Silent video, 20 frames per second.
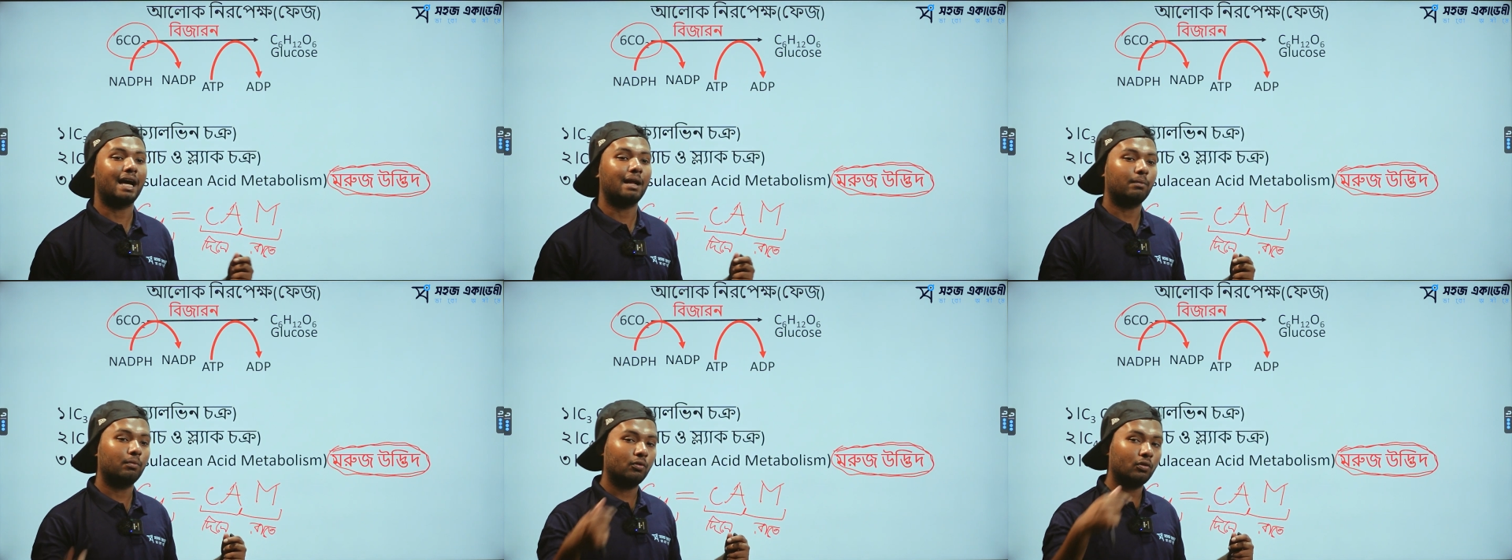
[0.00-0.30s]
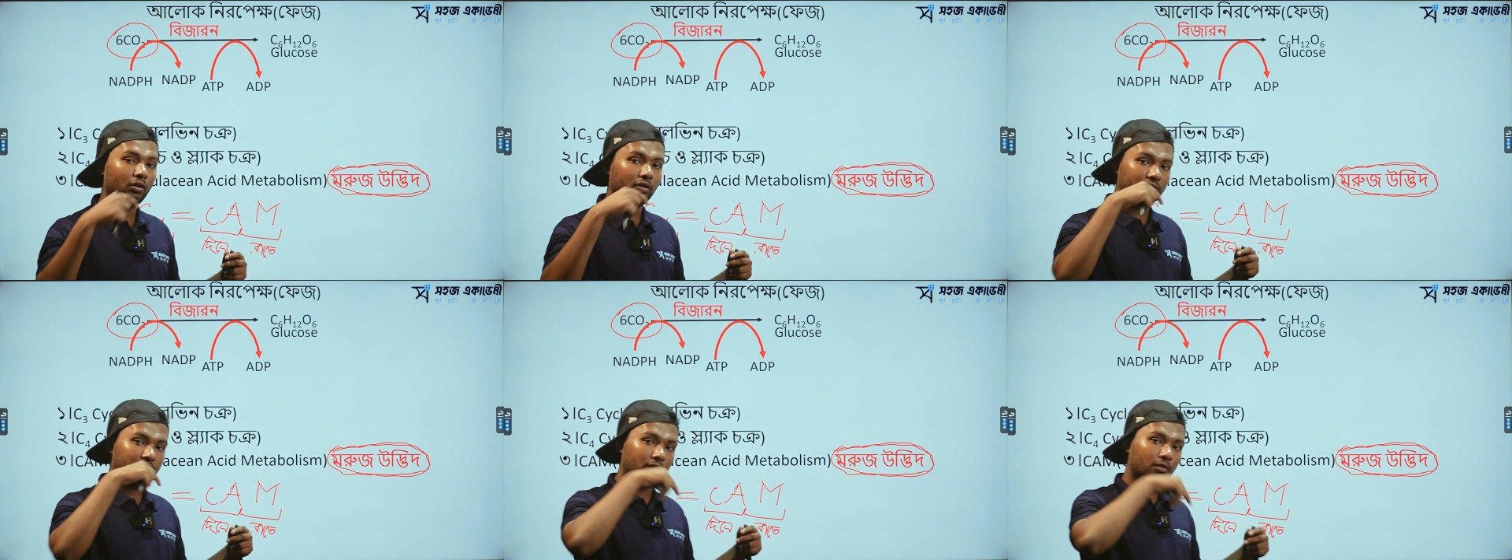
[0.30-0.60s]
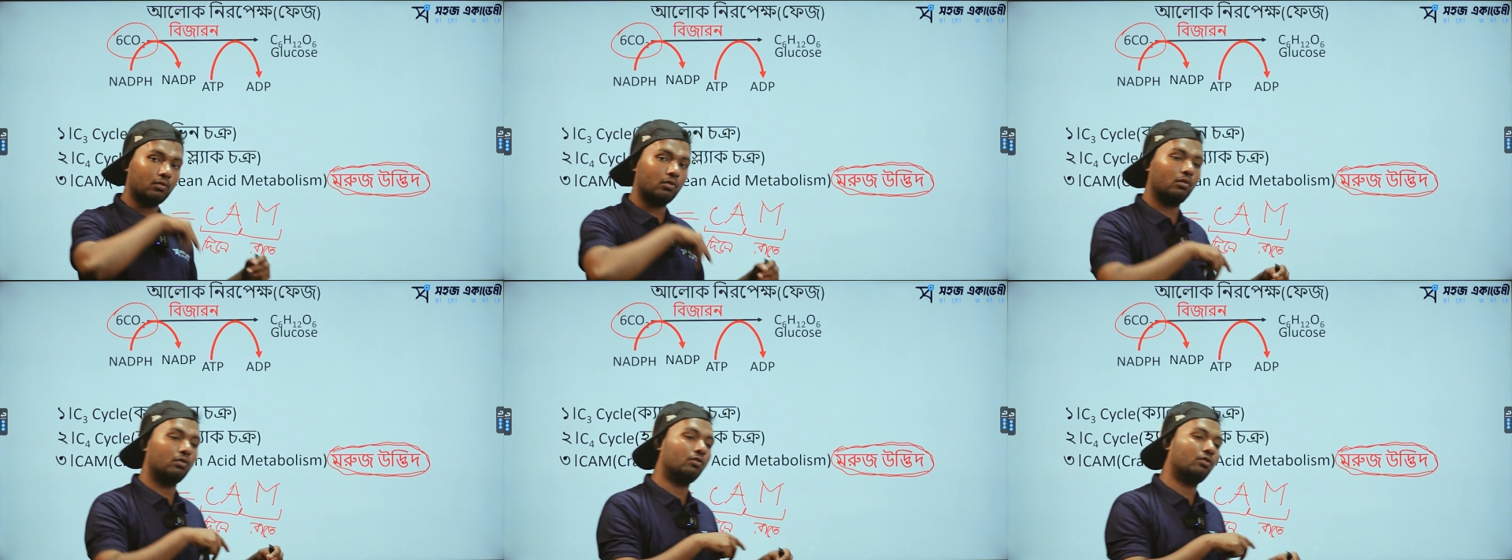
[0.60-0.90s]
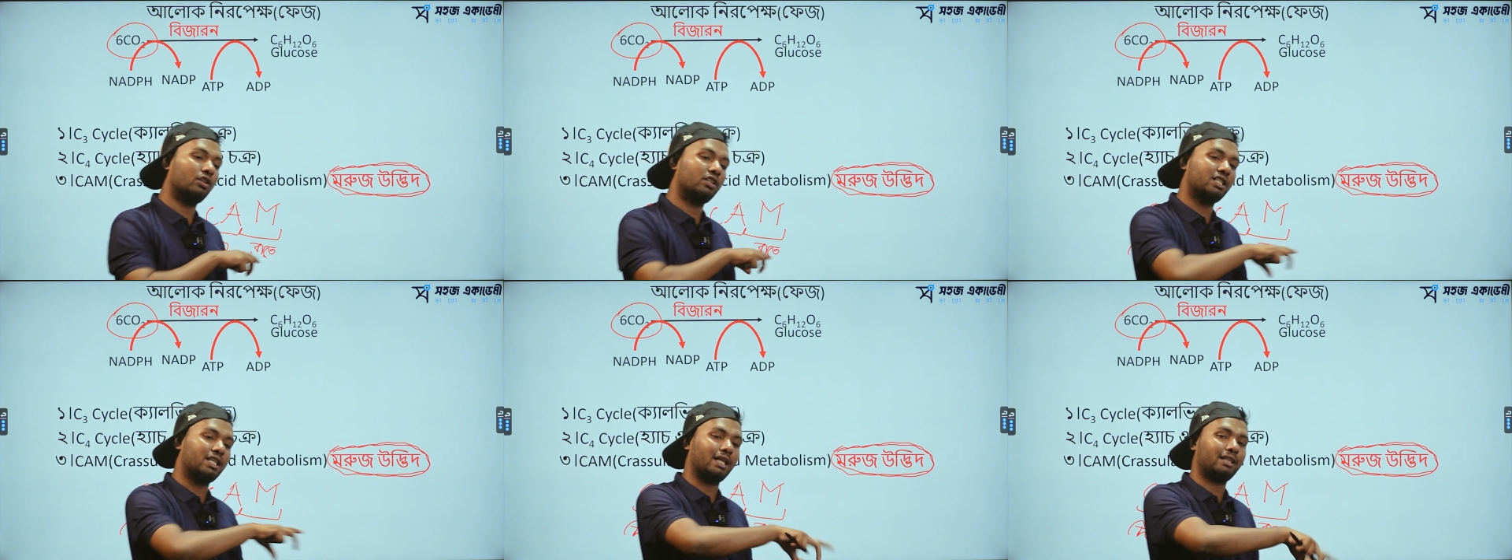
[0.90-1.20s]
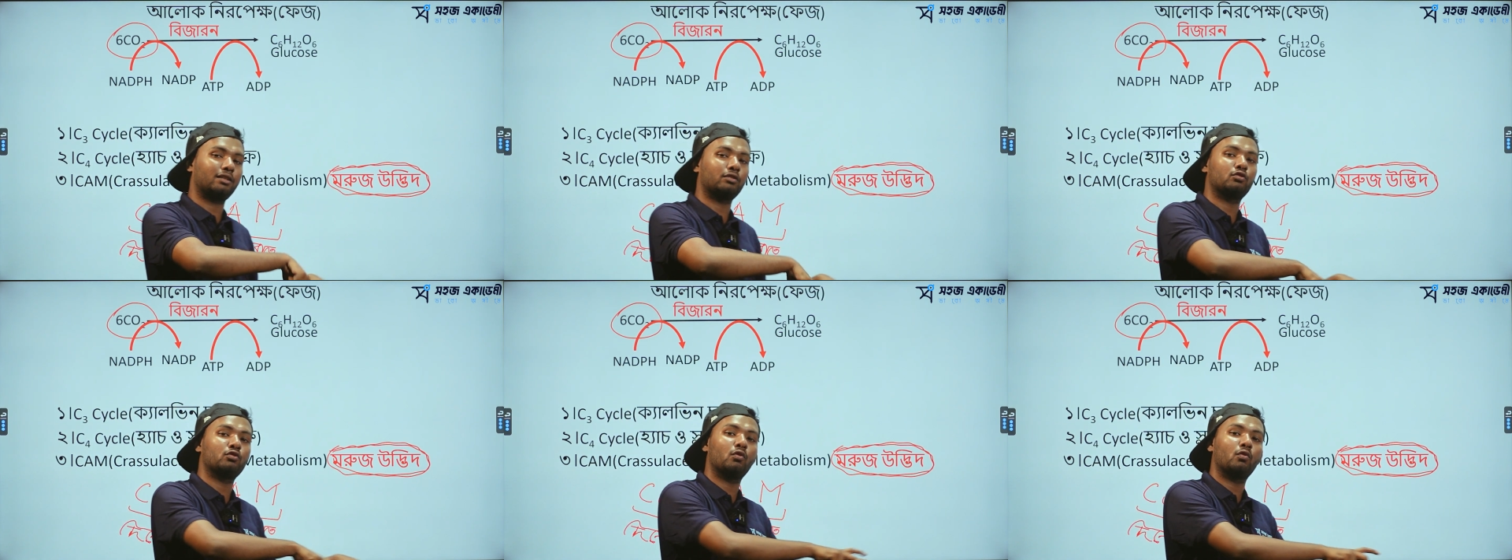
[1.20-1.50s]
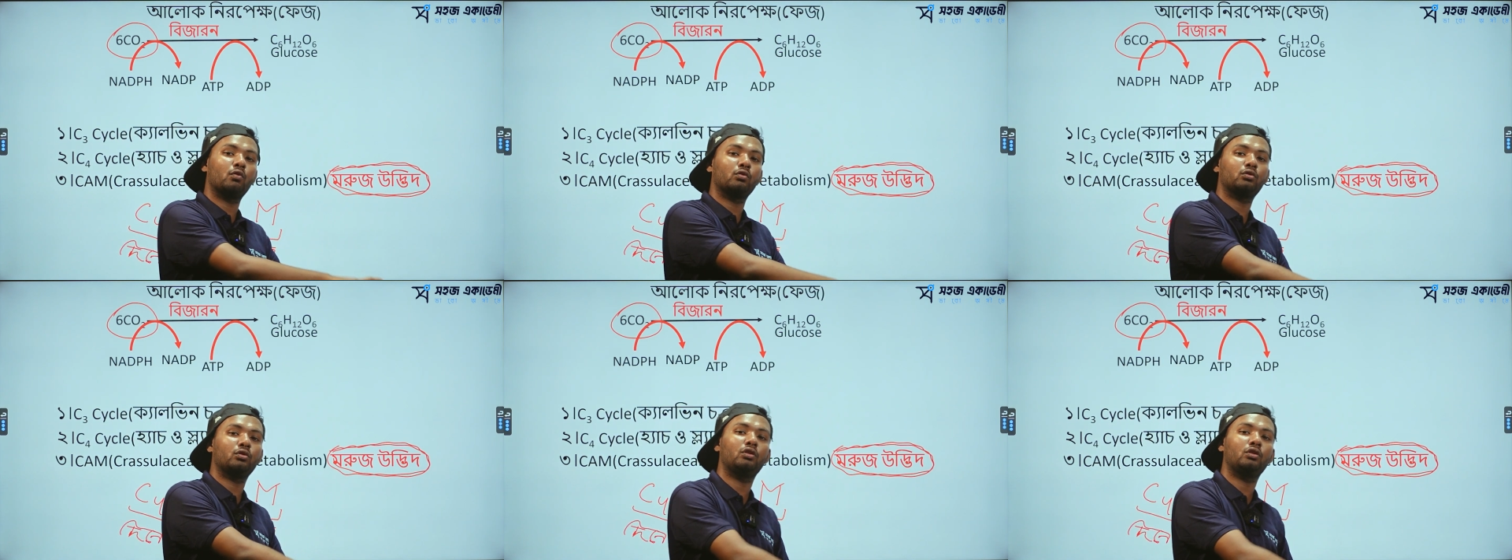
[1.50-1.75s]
কার্বন ডাইঅক্সাইড গ্রহণ করে সে একটা যৌগ